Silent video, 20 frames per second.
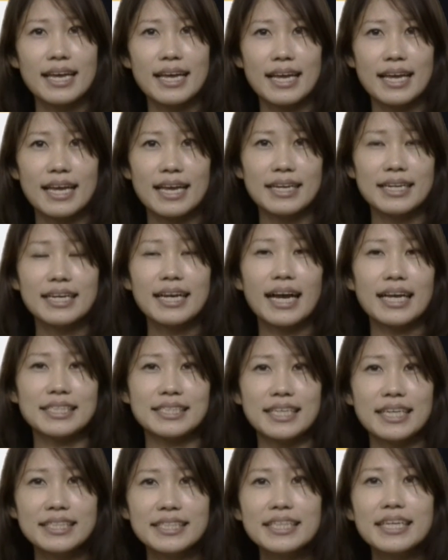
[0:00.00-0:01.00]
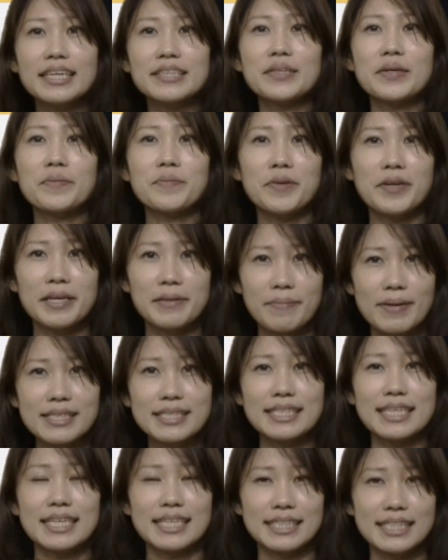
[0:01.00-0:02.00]
えー、理解しやすいかと思いま
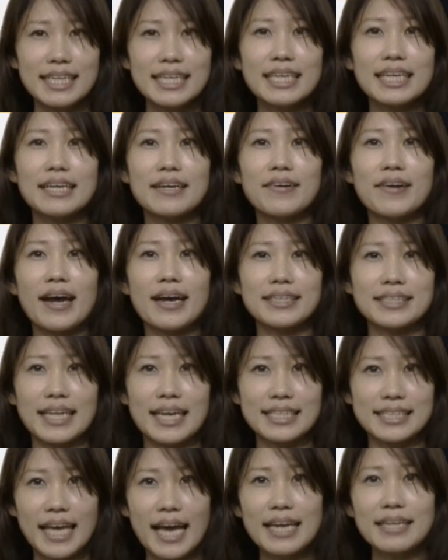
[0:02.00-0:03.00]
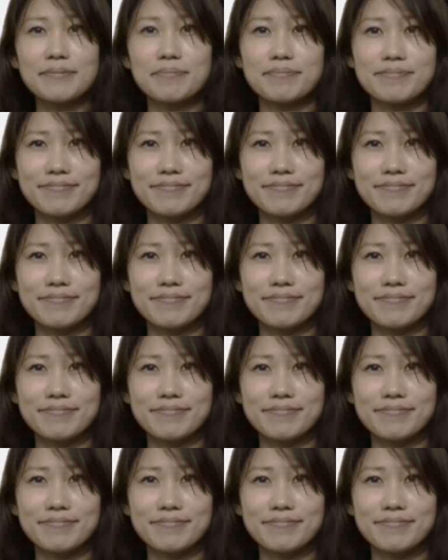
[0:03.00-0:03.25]
すぜひご覧ください